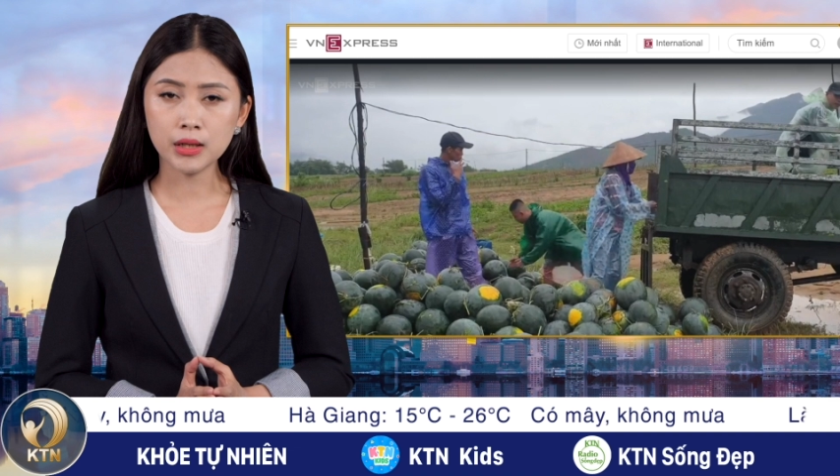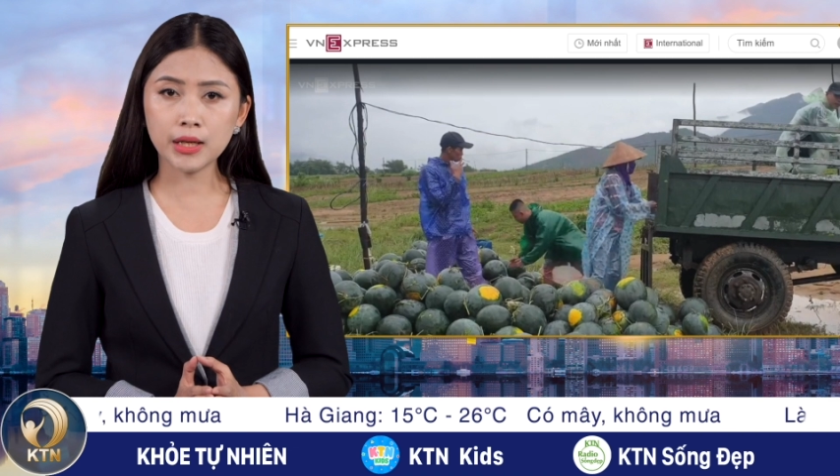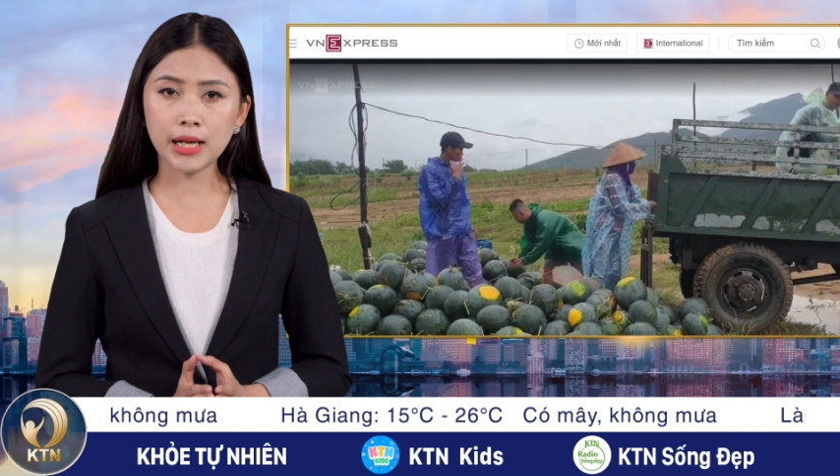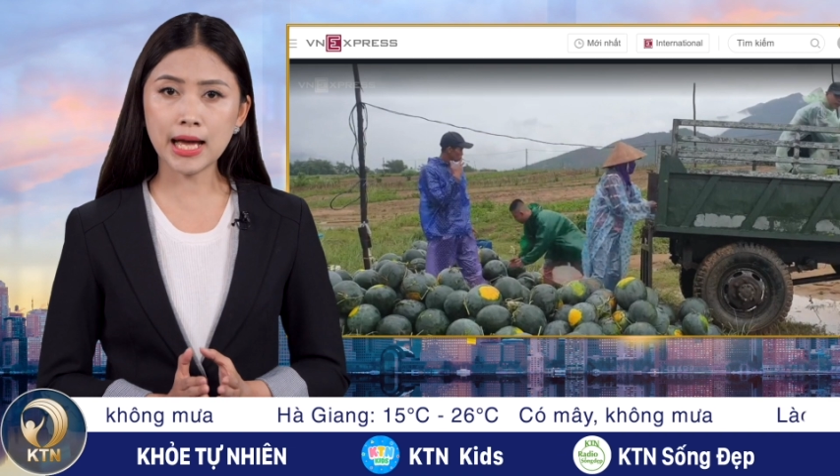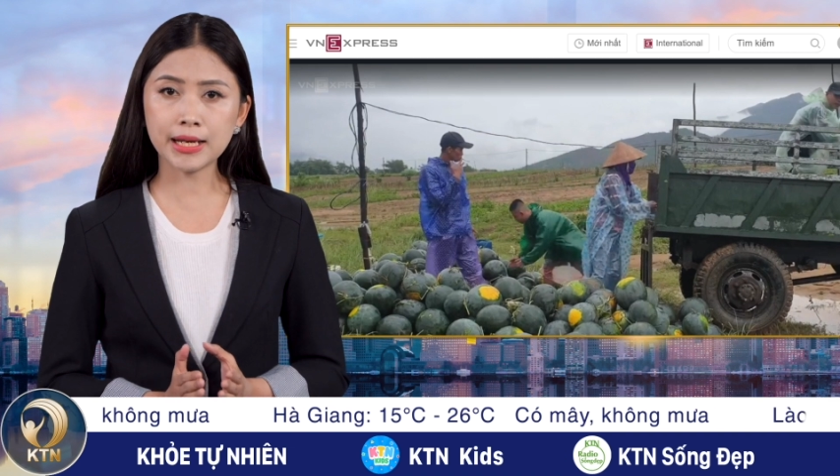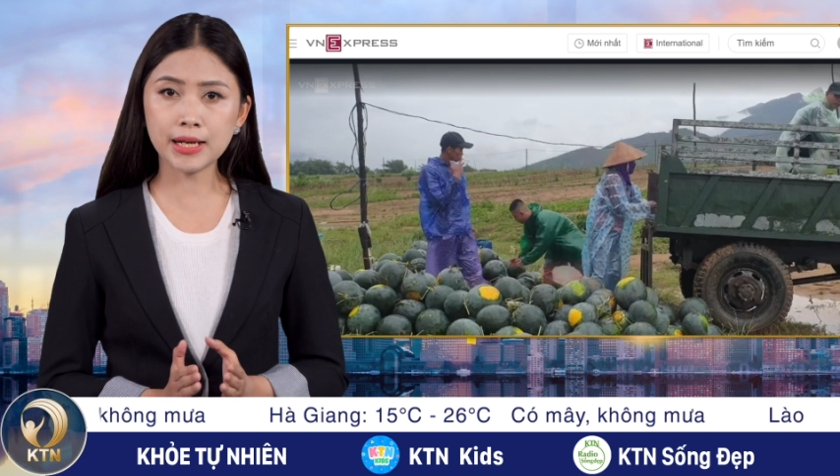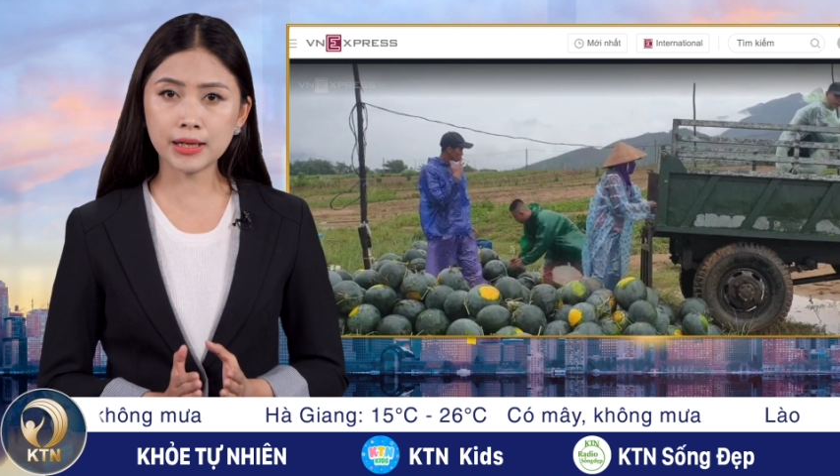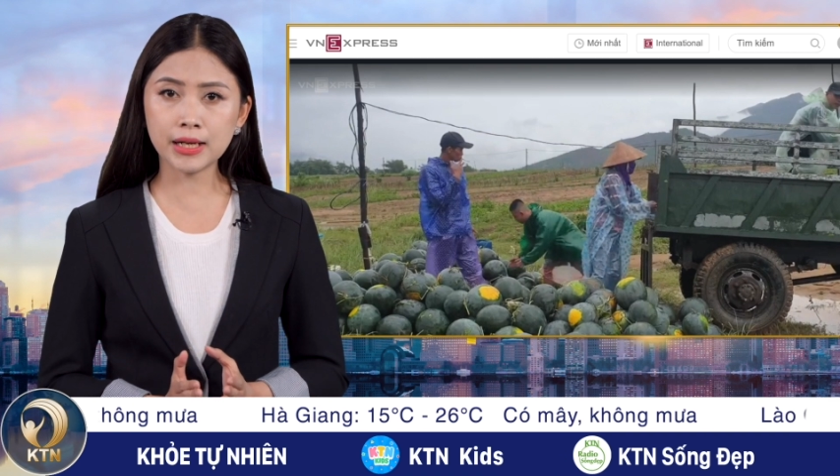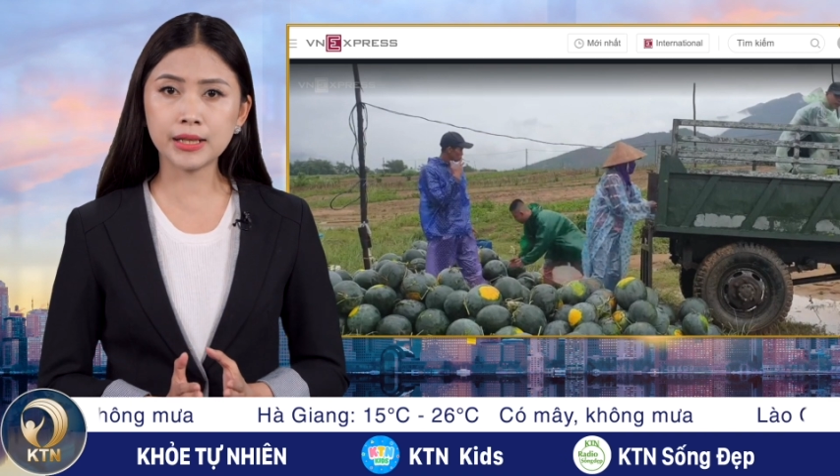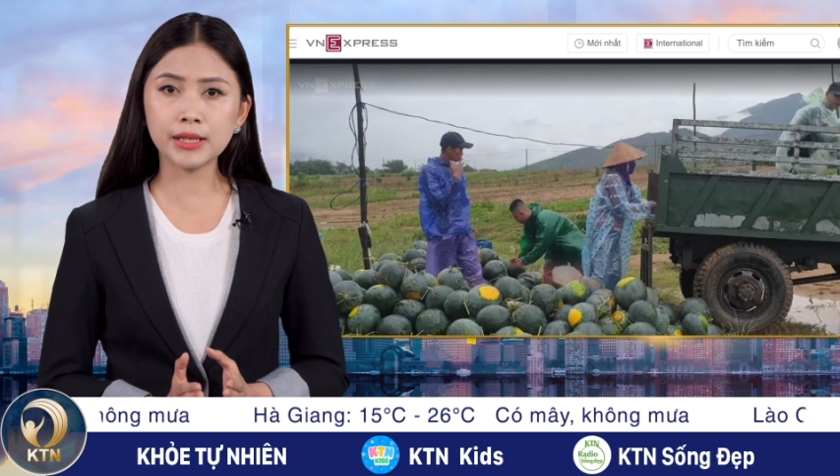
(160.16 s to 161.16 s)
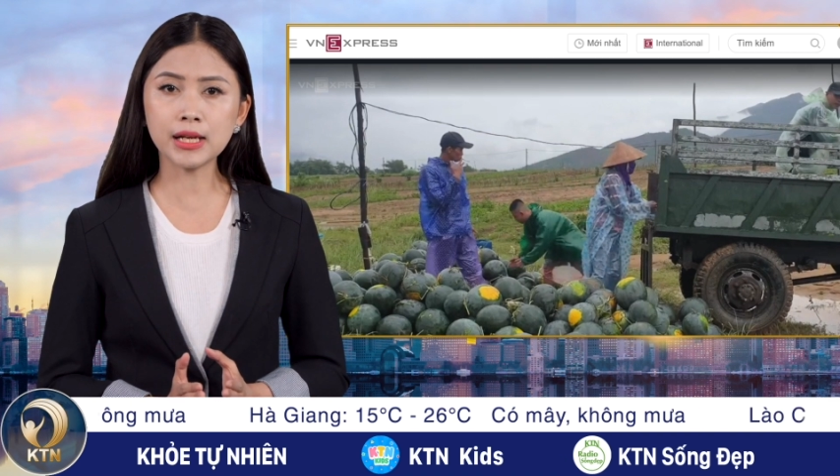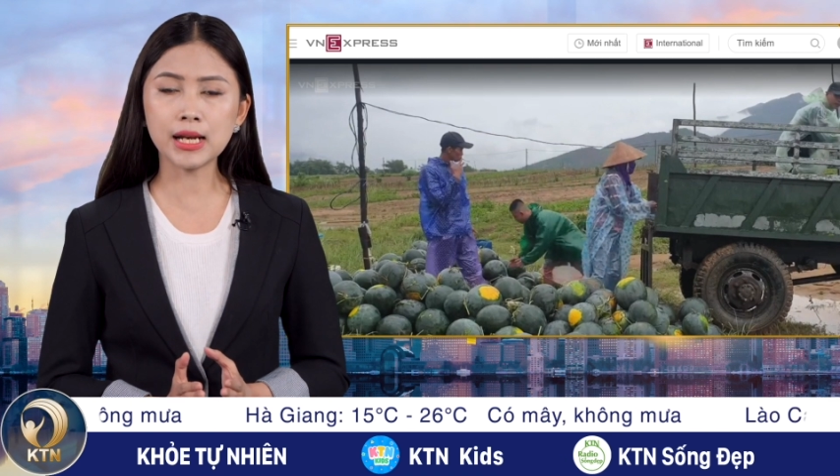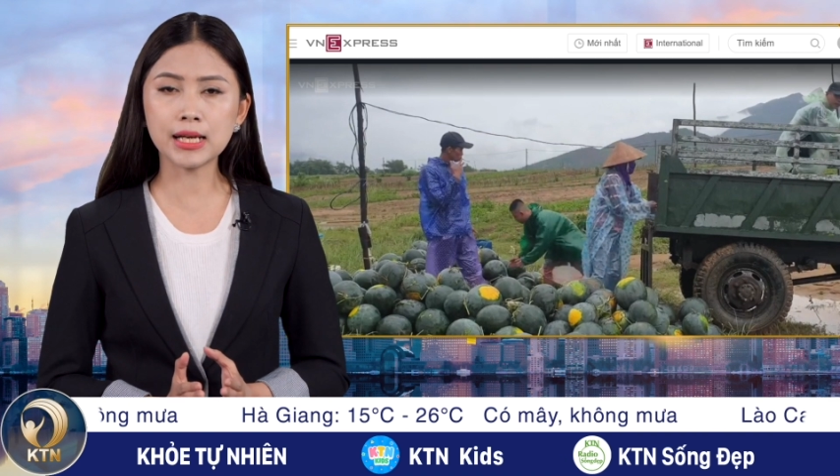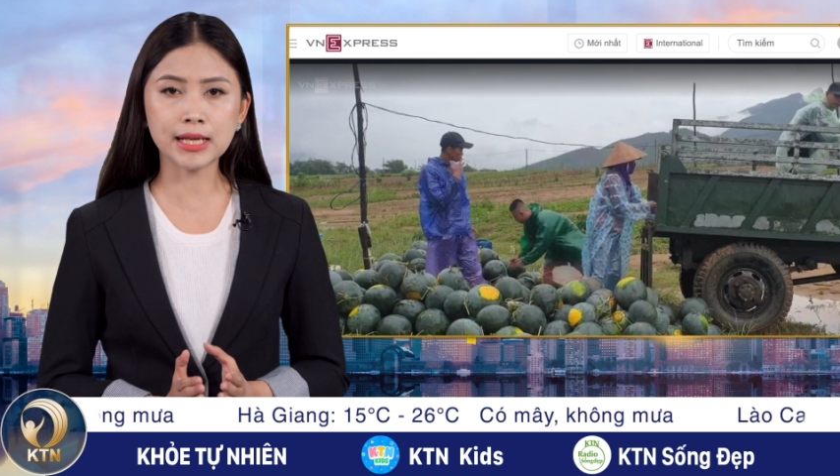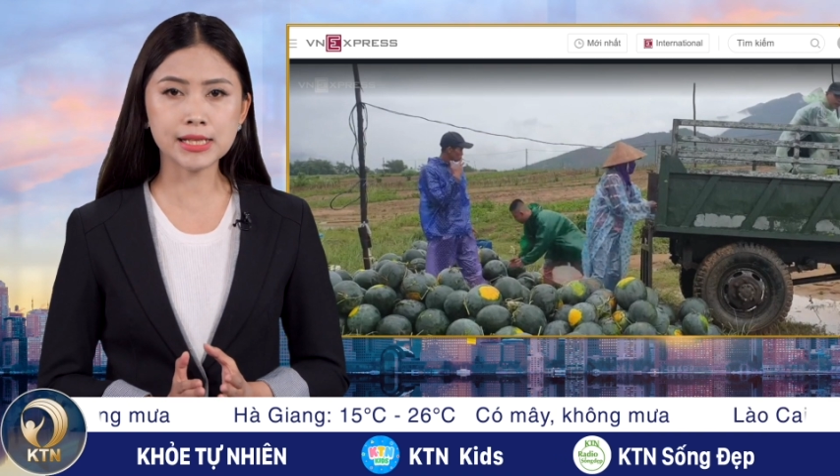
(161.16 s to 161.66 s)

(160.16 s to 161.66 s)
Thiệt hại nặng nề nhất là tại